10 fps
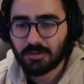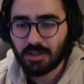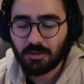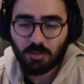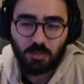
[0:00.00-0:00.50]

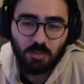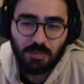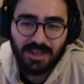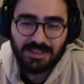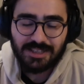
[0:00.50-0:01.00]
Yani bu, bu
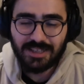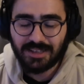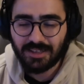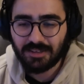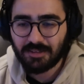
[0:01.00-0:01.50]
ban şeyi
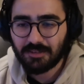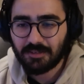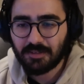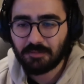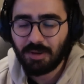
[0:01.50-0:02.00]
değil.
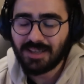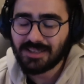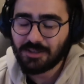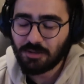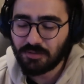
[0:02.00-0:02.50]
Ban
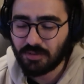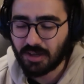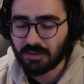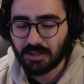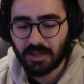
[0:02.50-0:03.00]
şeyi çok
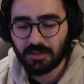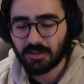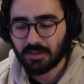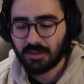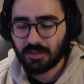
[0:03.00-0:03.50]
farklı yani.
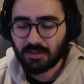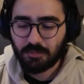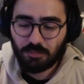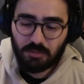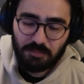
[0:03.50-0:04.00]

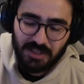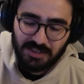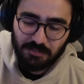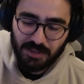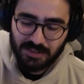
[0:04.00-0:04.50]
Bu,
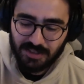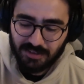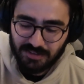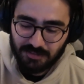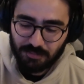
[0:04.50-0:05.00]
birisi bana
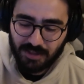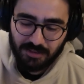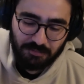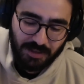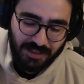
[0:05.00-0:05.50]
saldırsın bana,
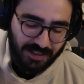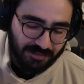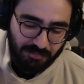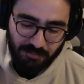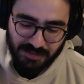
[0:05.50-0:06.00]
bana
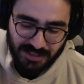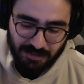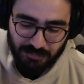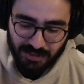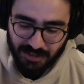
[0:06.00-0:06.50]
atmam.
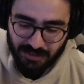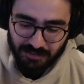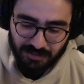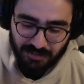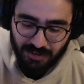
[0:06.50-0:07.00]
Sikimde değil.
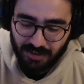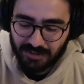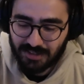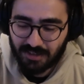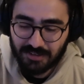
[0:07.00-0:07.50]
Ha,
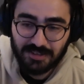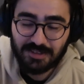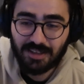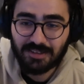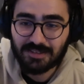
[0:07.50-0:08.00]
saldırsın
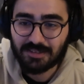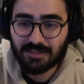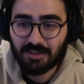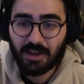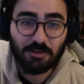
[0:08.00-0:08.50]
saldırsın.
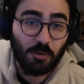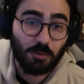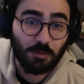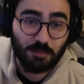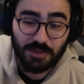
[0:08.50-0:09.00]
Yani
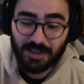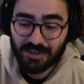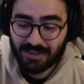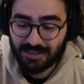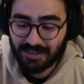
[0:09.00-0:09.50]
çokluğumda.
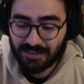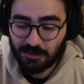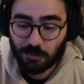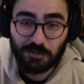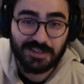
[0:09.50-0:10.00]

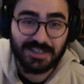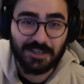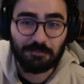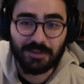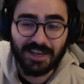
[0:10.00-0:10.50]
Çok da
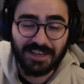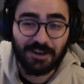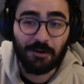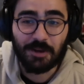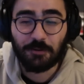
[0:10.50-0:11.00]
sikimde yani.
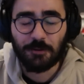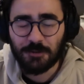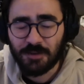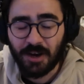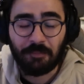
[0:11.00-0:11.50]
Kamera
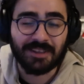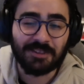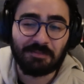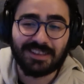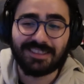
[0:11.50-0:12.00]
gözüm
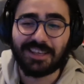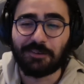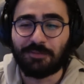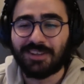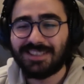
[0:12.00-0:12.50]
kapattım gitti
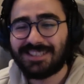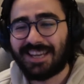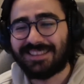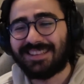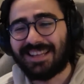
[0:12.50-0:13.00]
herif.
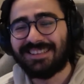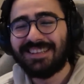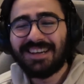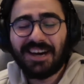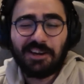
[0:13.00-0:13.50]
Chatten.
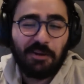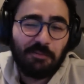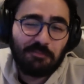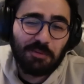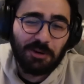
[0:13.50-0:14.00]
Hani
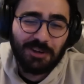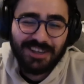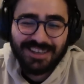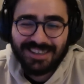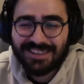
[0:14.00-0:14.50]
bu.
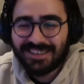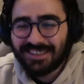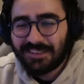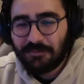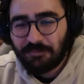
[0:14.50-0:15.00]

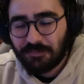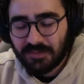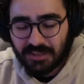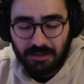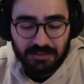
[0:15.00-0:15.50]

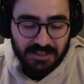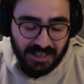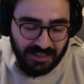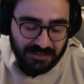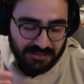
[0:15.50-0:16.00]
Ya
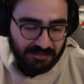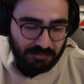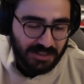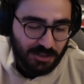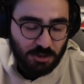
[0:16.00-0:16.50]
şey
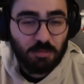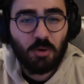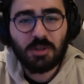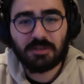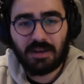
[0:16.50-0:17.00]
birisi
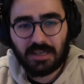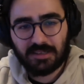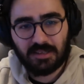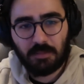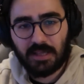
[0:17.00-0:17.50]
spoiler
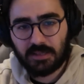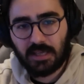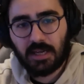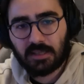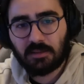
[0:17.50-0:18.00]
verdiğinde ben
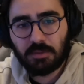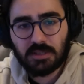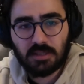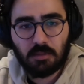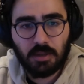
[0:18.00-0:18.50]
genellikle
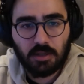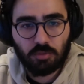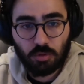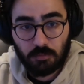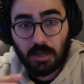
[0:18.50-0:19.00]
birisine ban
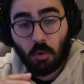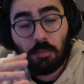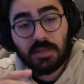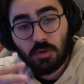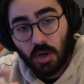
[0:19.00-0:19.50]
atıyorum. Yani
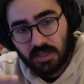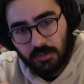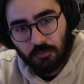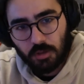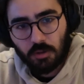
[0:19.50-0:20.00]
biz
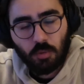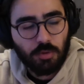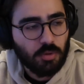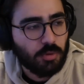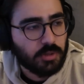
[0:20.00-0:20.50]
aktif olarak
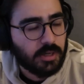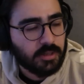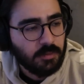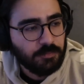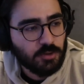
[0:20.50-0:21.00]
oyunu oynarken.